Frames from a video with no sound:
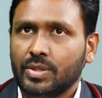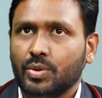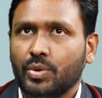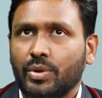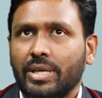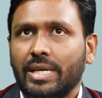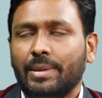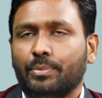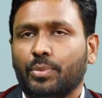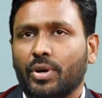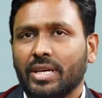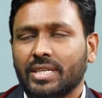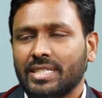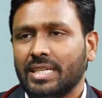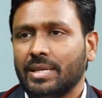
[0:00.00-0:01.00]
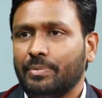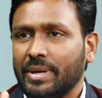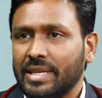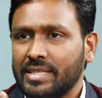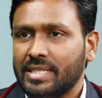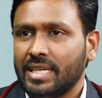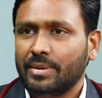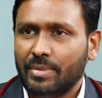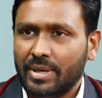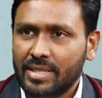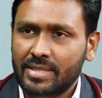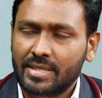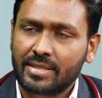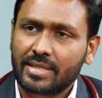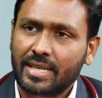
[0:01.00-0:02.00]
సో ఈ ప్రొడక్షన్ని పెంచే
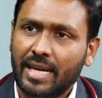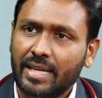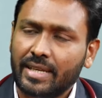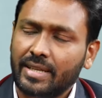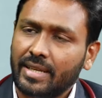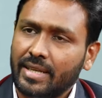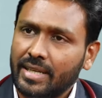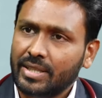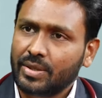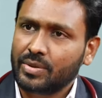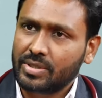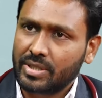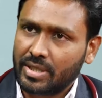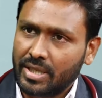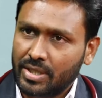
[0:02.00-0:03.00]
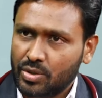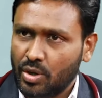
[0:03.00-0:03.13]
మెడిసిన్స్ కేటగిరీ కింద వచ్చేదే